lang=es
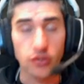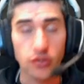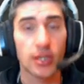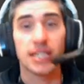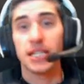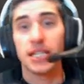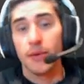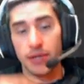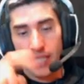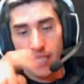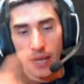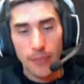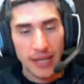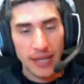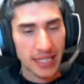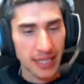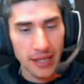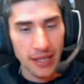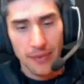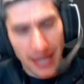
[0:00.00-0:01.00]
Ya sabéis, hay pase
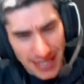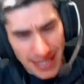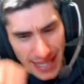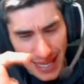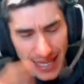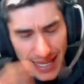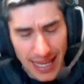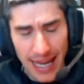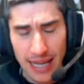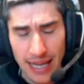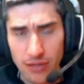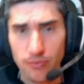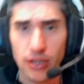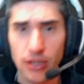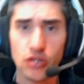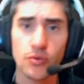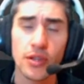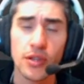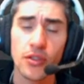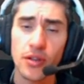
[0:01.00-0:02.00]
de batallas, vas
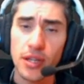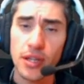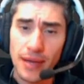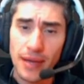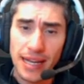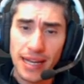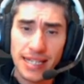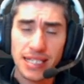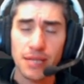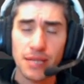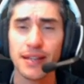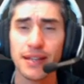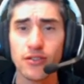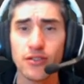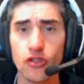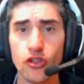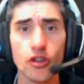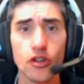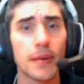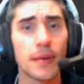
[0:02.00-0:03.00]
subiendo niveles, te van
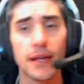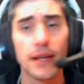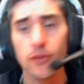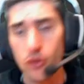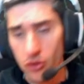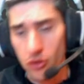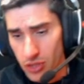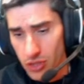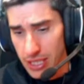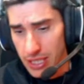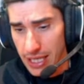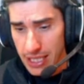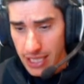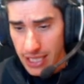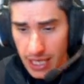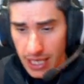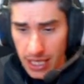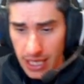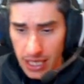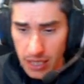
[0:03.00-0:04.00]
dropeando cosas
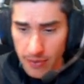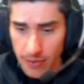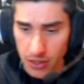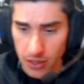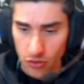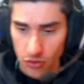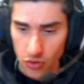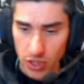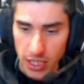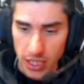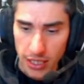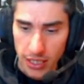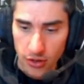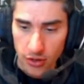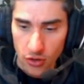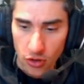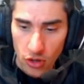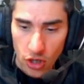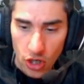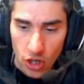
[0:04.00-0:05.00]
y vas
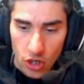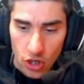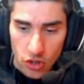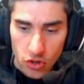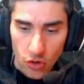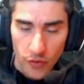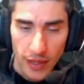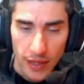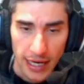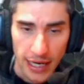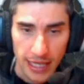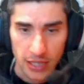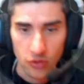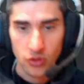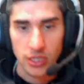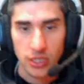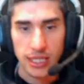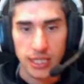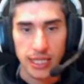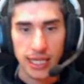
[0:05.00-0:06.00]
consiguiendo todas las
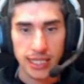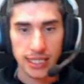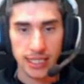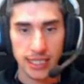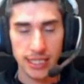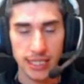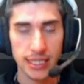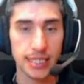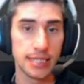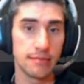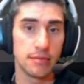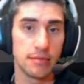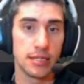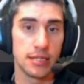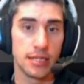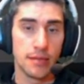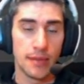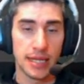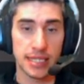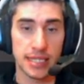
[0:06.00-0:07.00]
cosillas y,
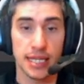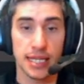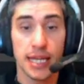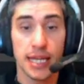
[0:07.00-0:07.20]
demás.